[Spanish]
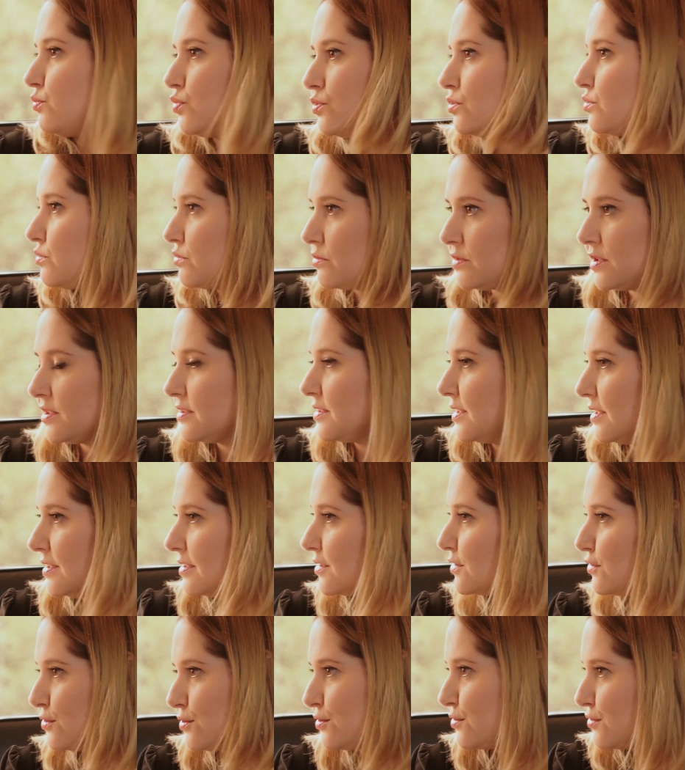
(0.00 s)
pues,
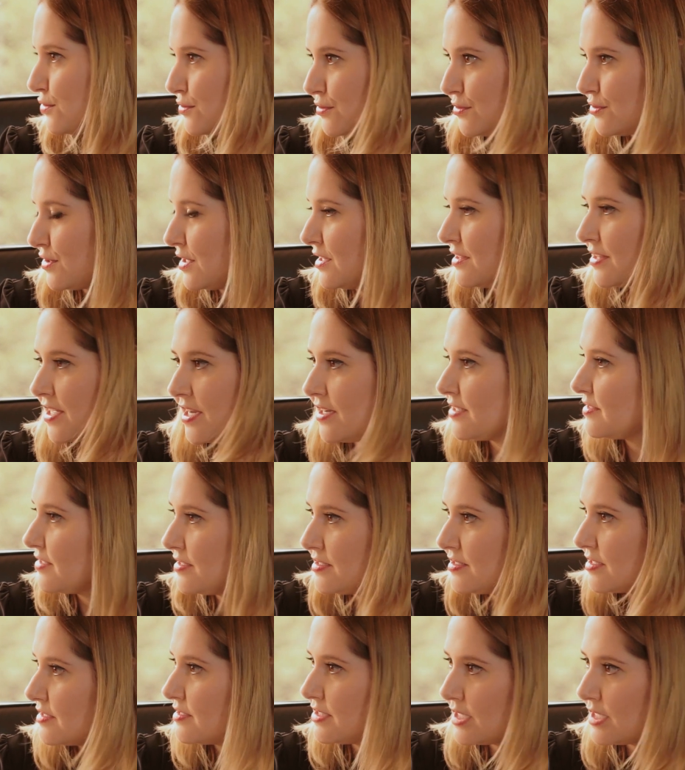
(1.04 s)
distintos intereses y